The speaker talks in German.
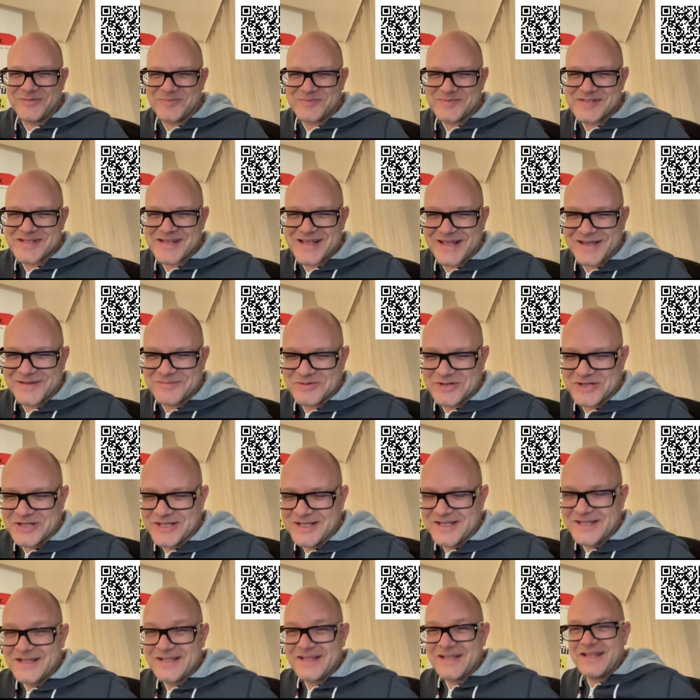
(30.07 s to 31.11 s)
Ups, Laber.
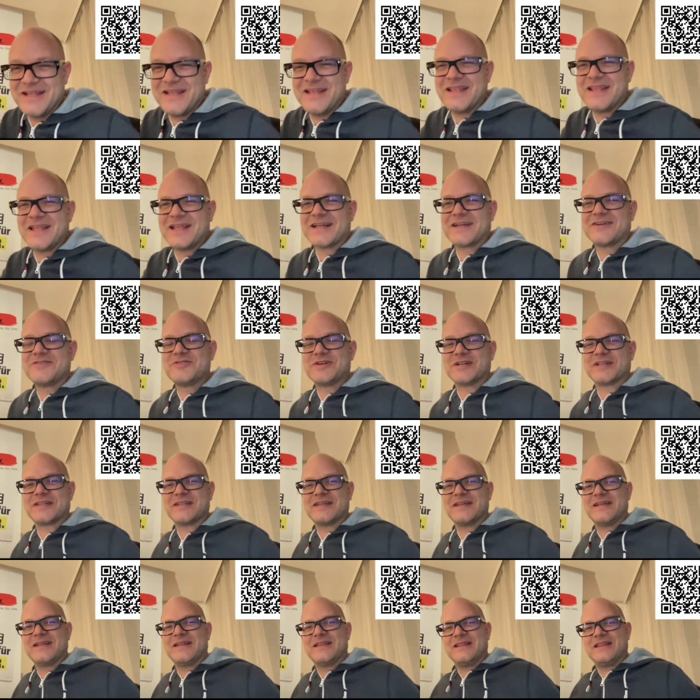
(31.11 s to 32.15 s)
Gut.
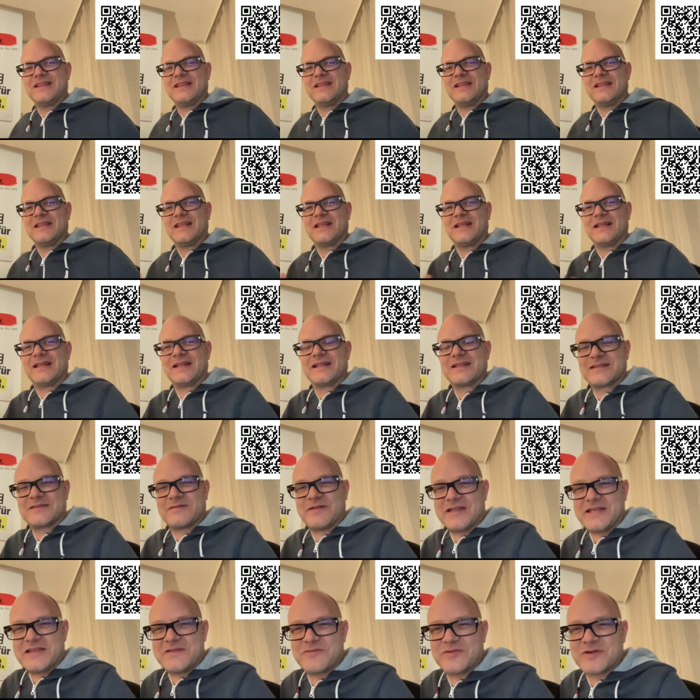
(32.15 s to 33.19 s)

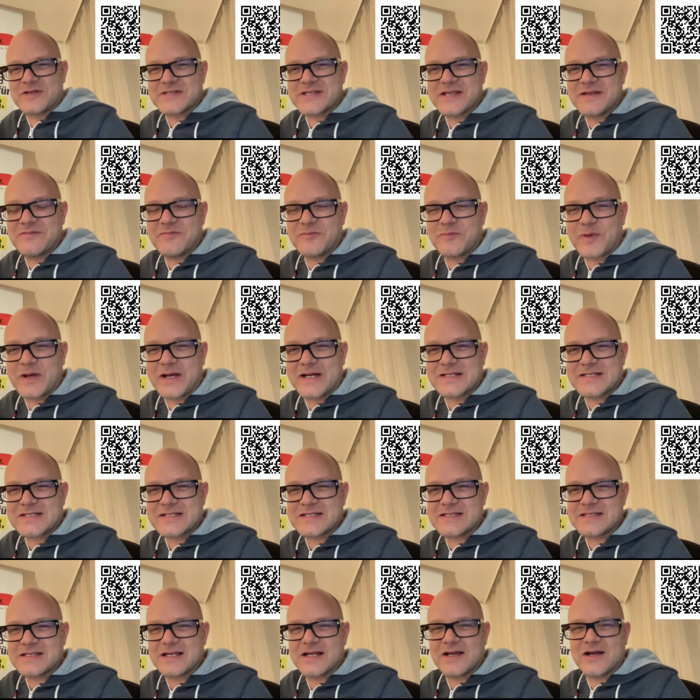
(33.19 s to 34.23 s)
24-7
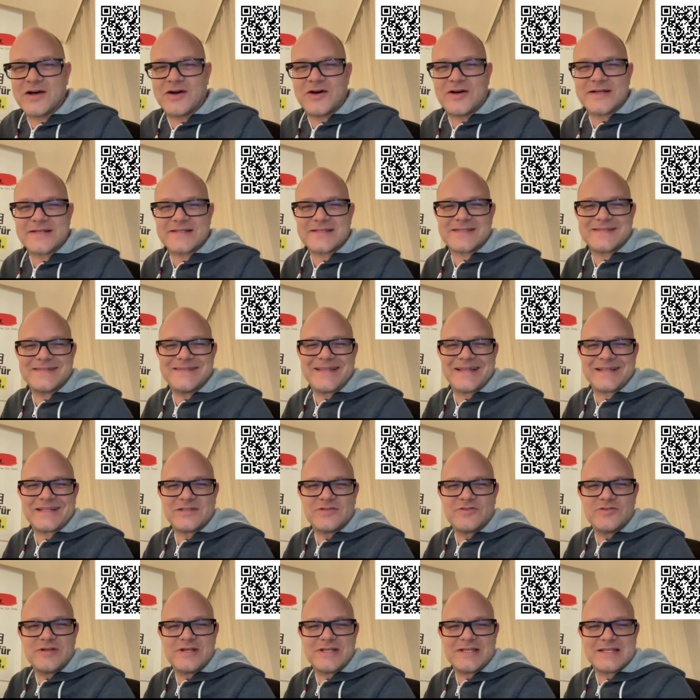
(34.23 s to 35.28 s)
Brass heißt
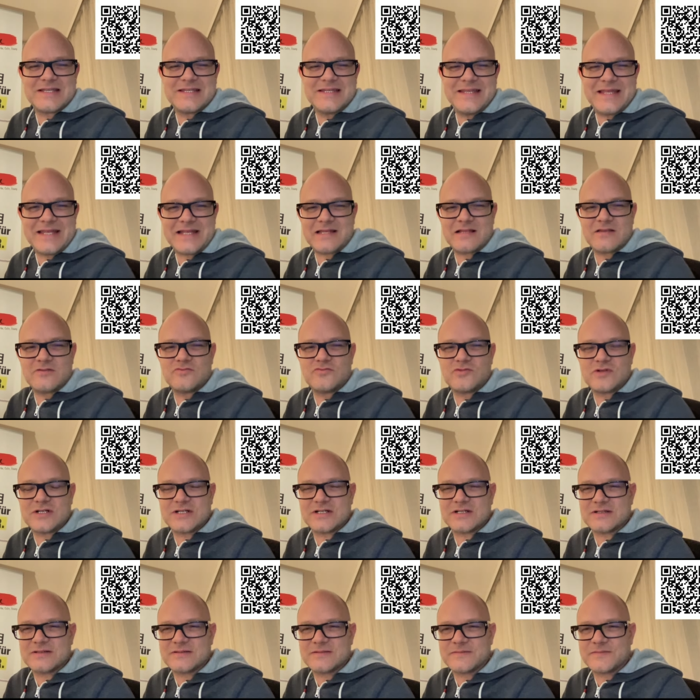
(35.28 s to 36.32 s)
natürlich nicht nur